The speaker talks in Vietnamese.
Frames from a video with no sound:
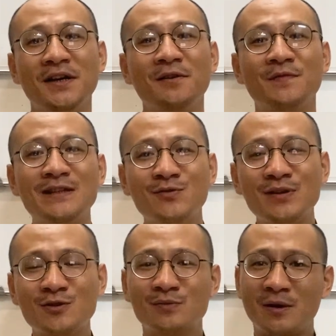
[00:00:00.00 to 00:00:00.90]
Ví dụ
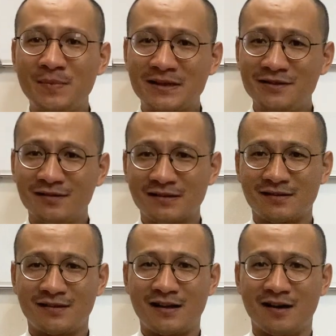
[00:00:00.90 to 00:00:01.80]
như chúng ta biết trước
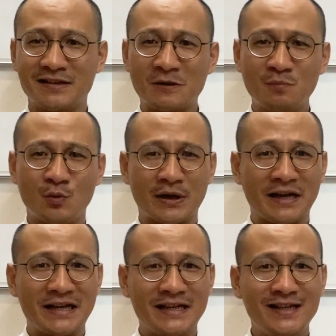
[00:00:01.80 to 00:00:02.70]
là ở trong một
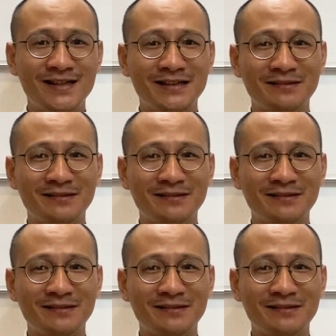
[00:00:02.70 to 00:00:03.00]
cái